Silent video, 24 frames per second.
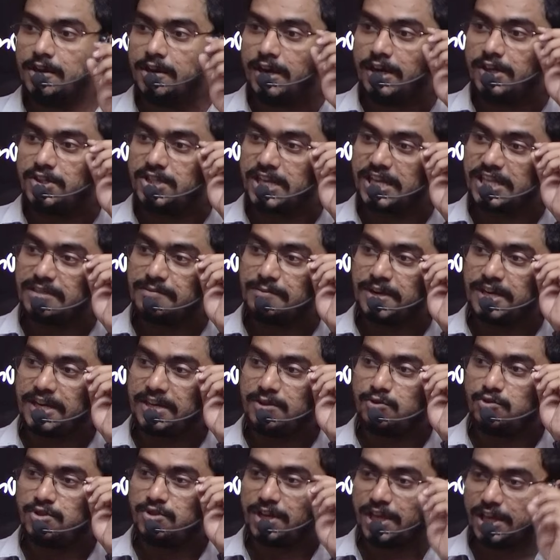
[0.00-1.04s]
और चश्मा का
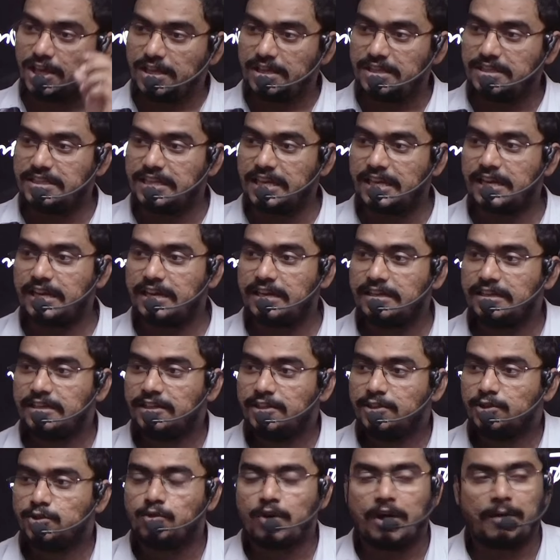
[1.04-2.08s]
यूज नहीं कीजिएगा
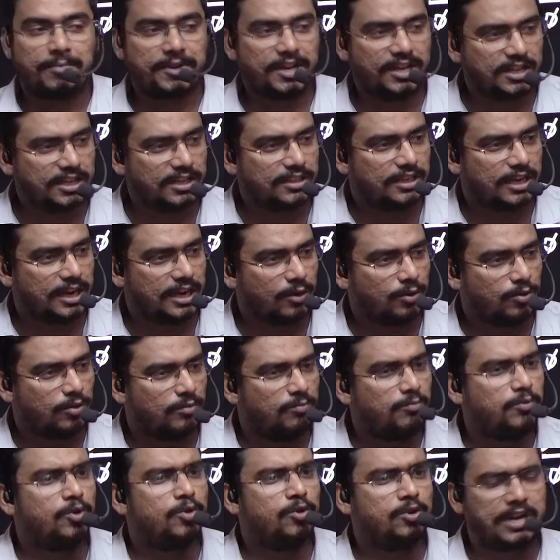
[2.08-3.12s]
तो आपके लिए खतरनाक होगा
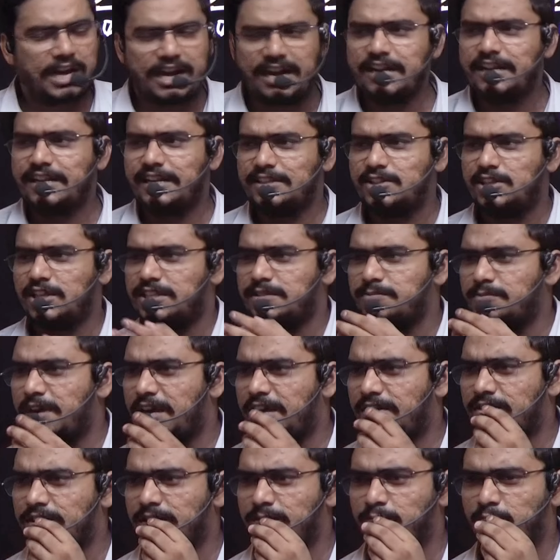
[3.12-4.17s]
ब्लू कार्ड का चश्मा
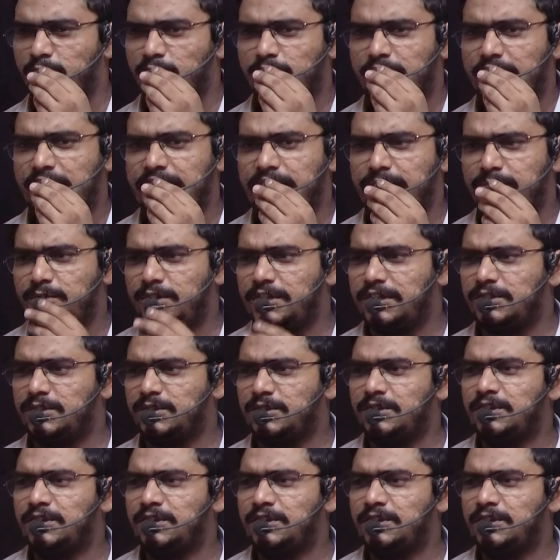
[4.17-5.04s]
आता है ब्लू कार्ड बोले तो